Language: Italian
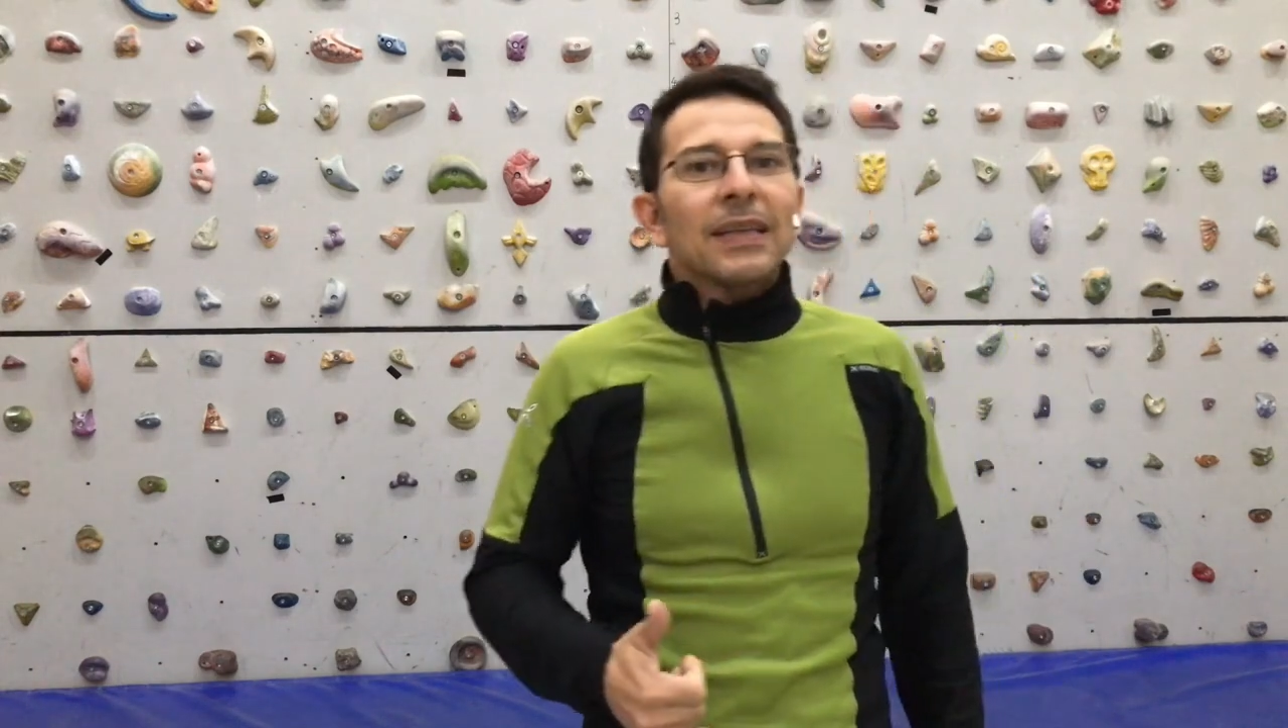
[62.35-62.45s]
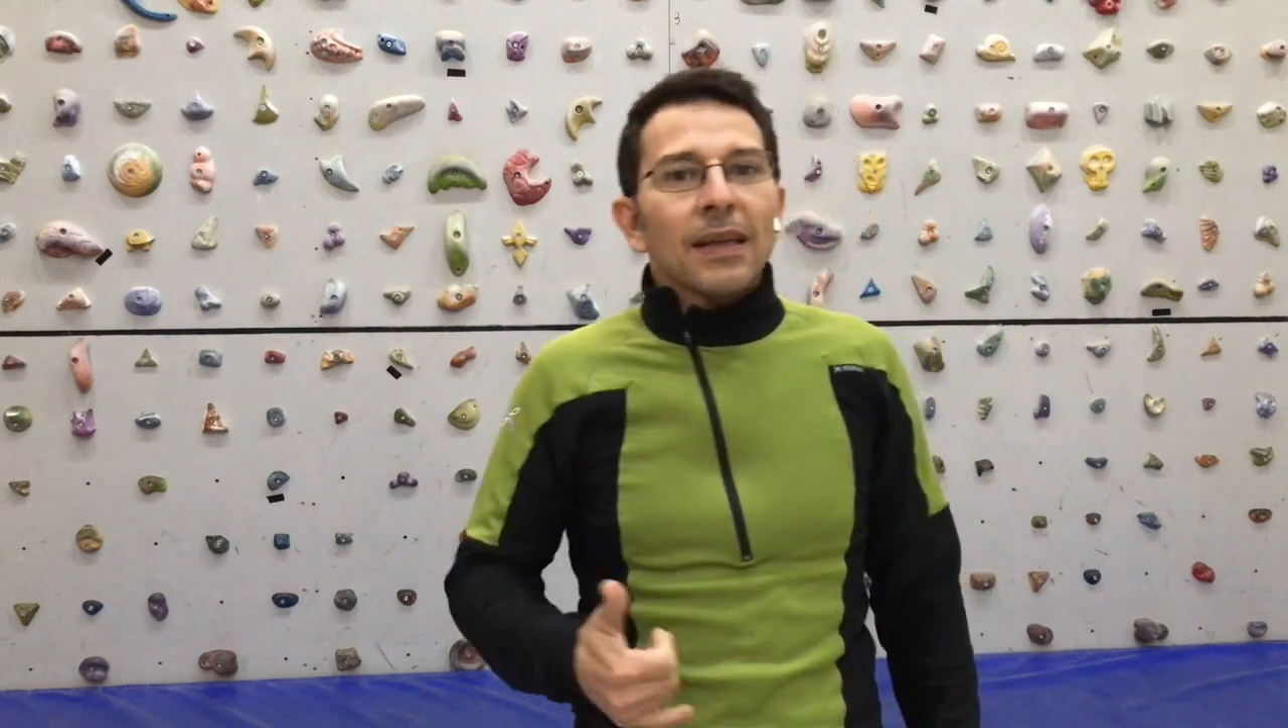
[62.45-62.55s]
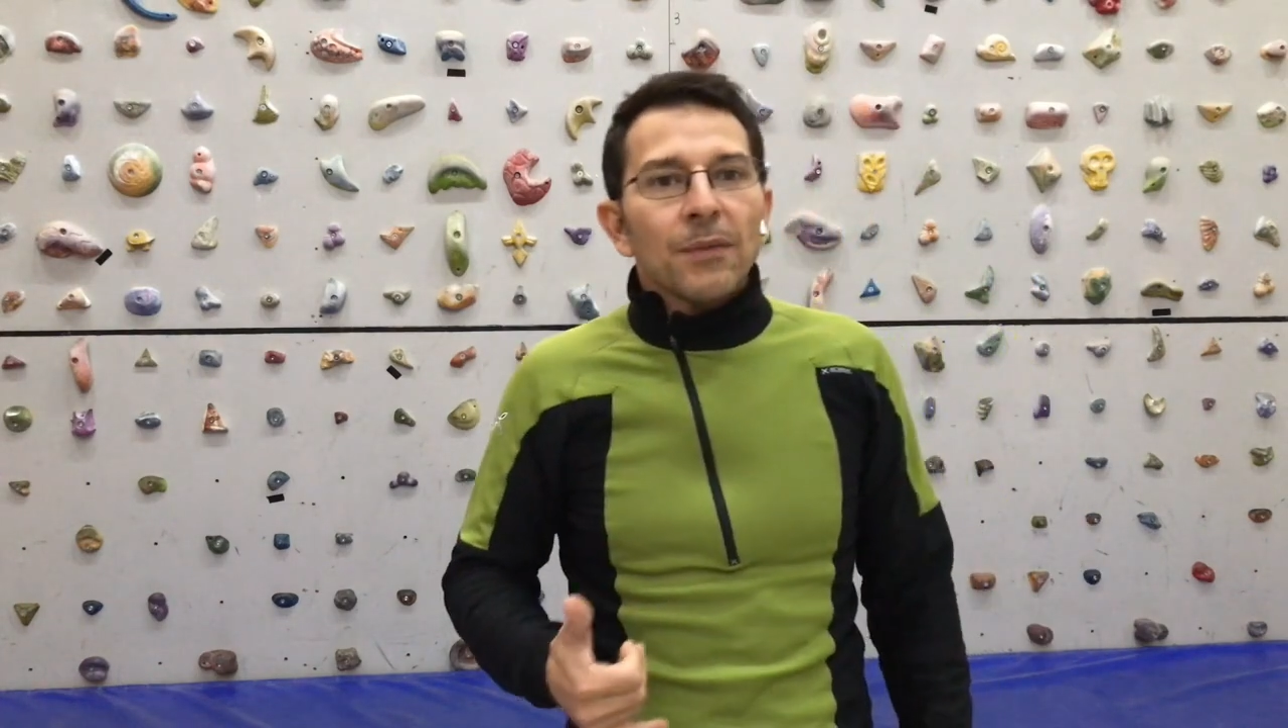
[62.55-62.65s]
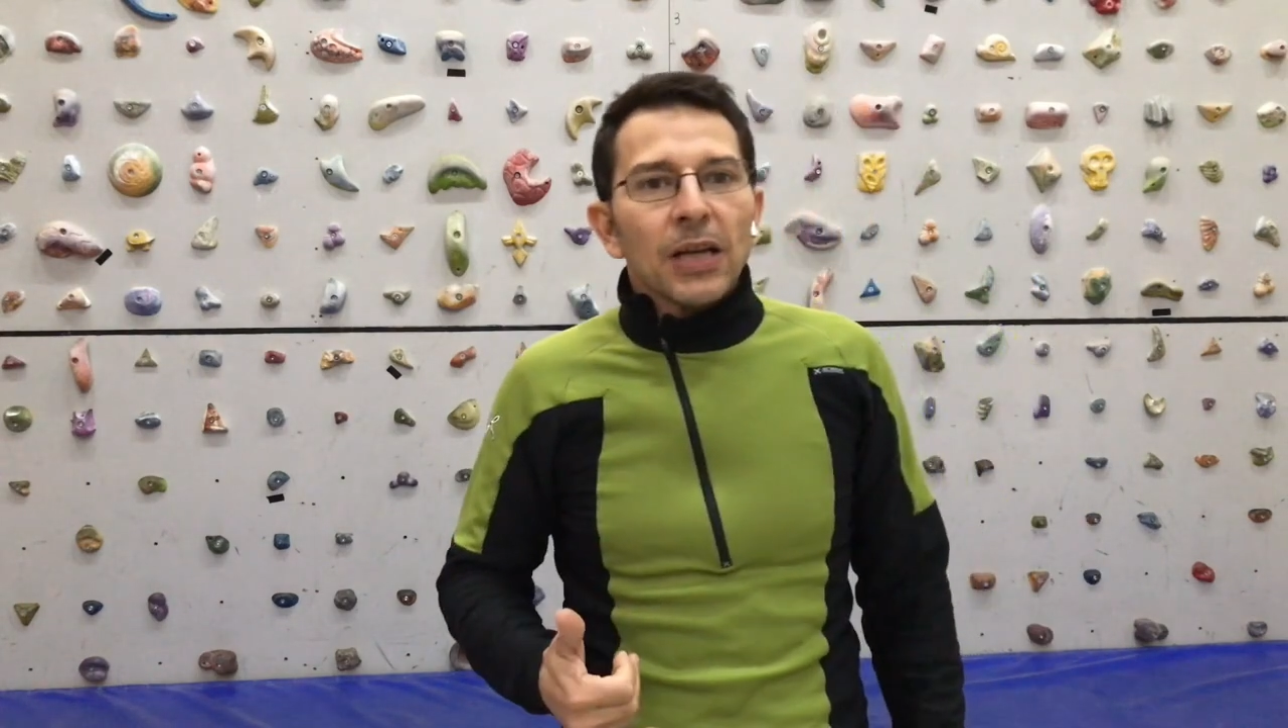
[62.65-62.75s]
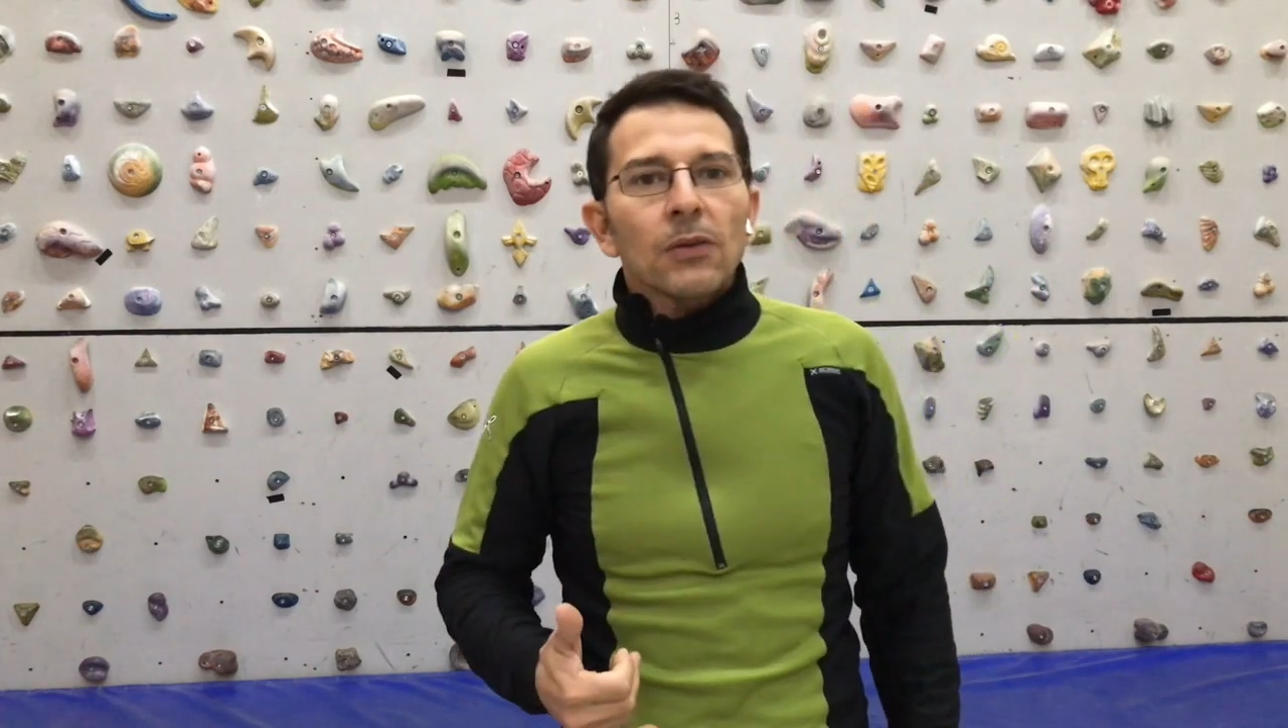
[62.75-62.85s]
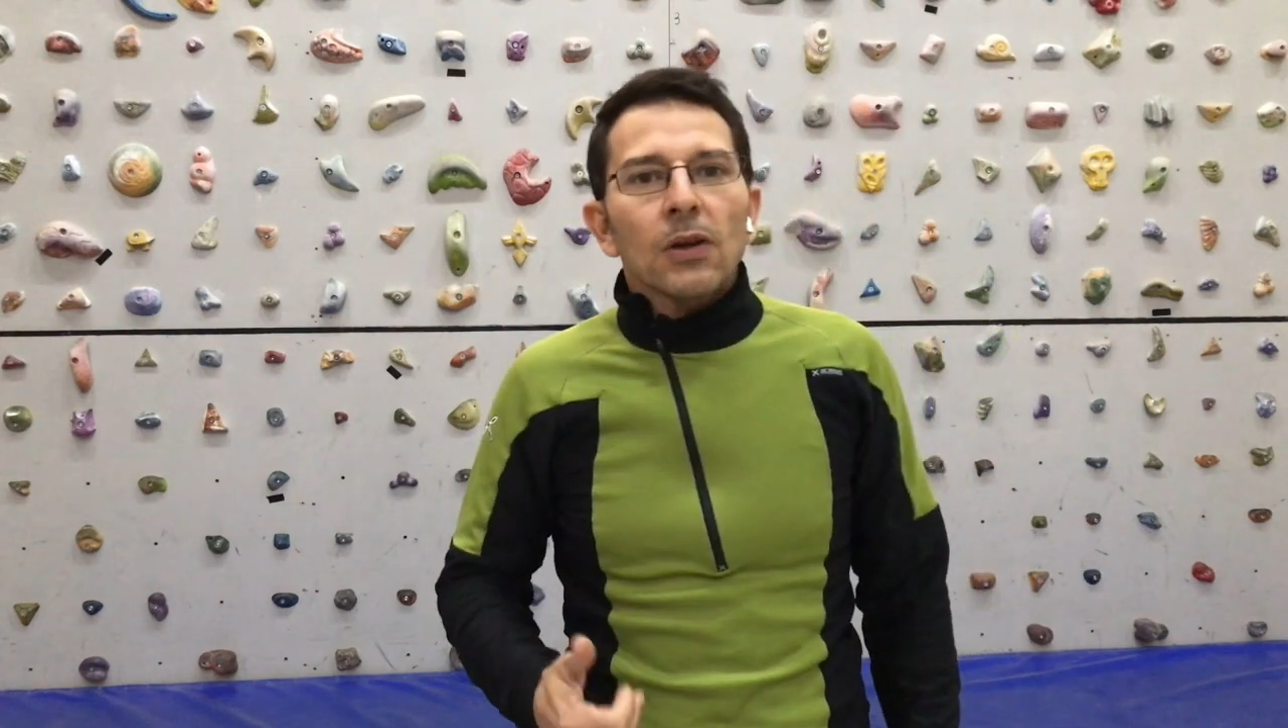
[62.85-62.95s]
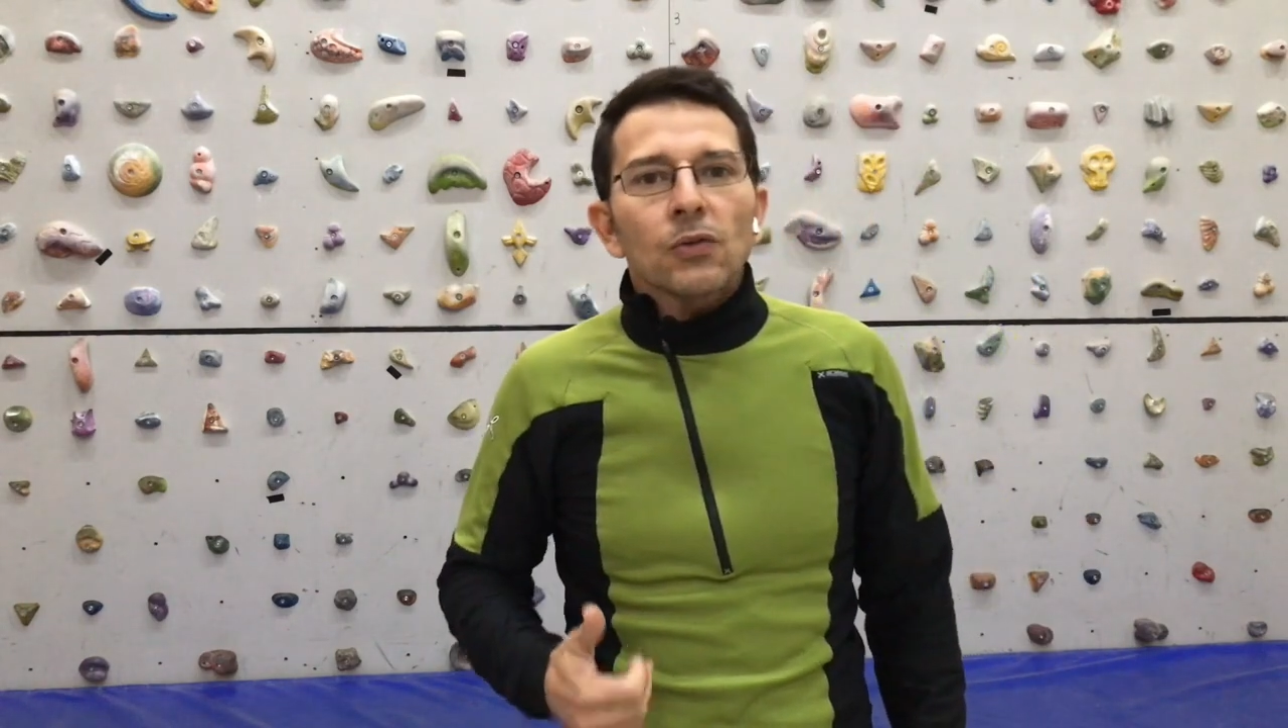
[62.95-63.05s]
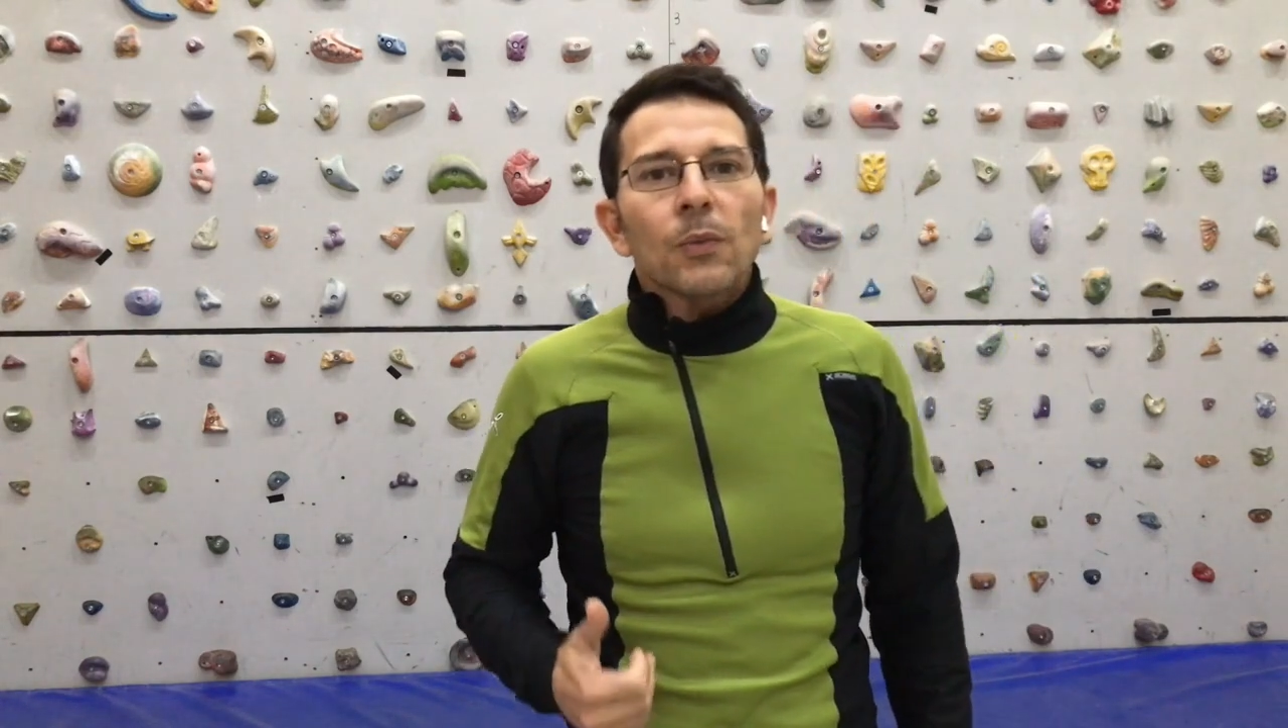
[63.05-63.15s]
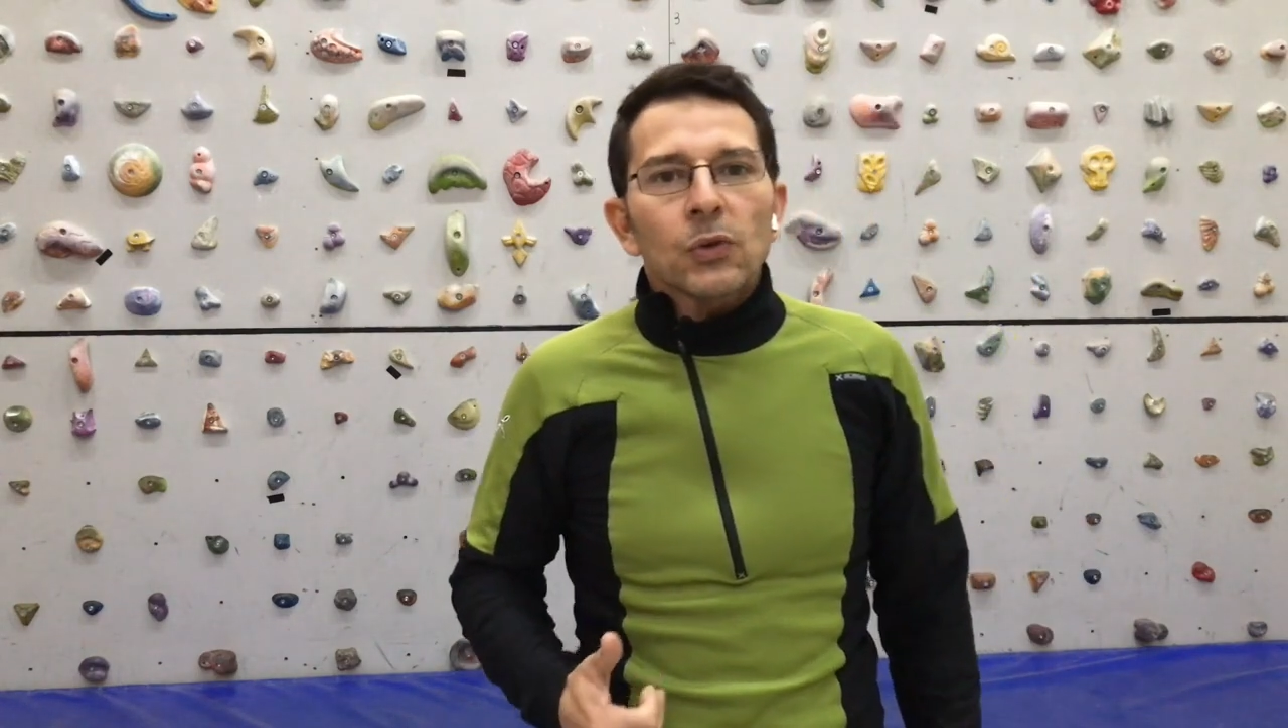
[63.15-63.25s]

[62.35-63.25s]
determinato dalla sua